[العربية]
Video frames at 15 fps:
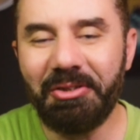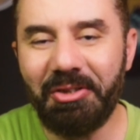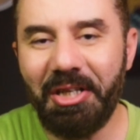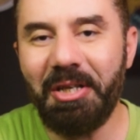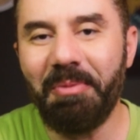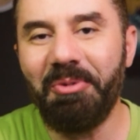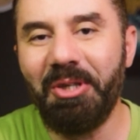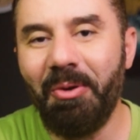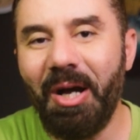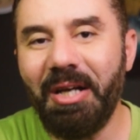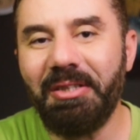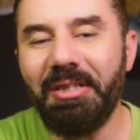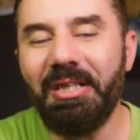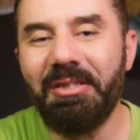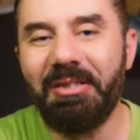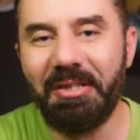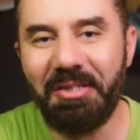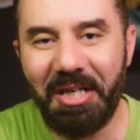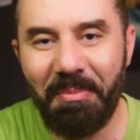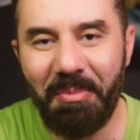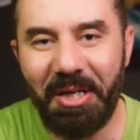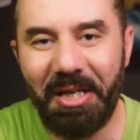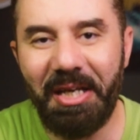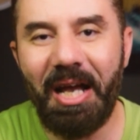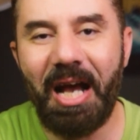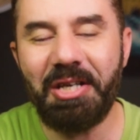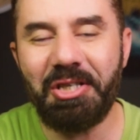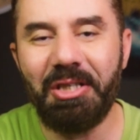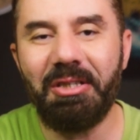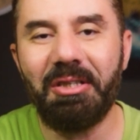طيب دلوقتي انت تعمل ايه
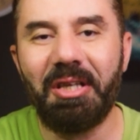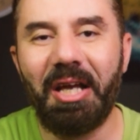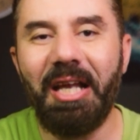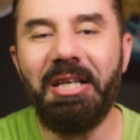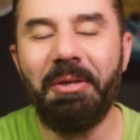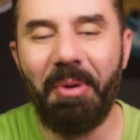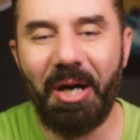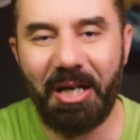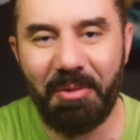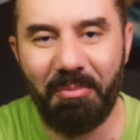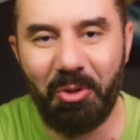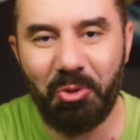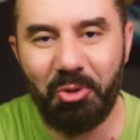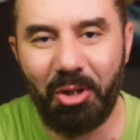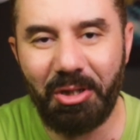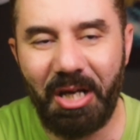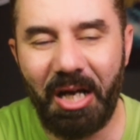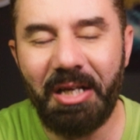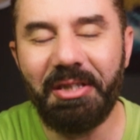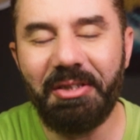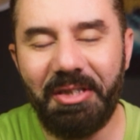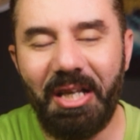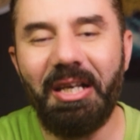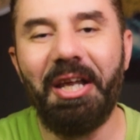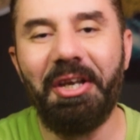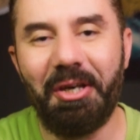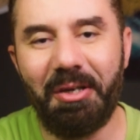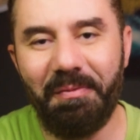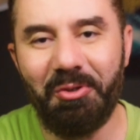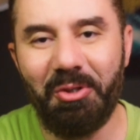عشان تتغلب على الموضوع ده ده اللي
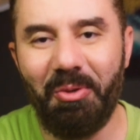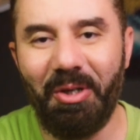هنعرفه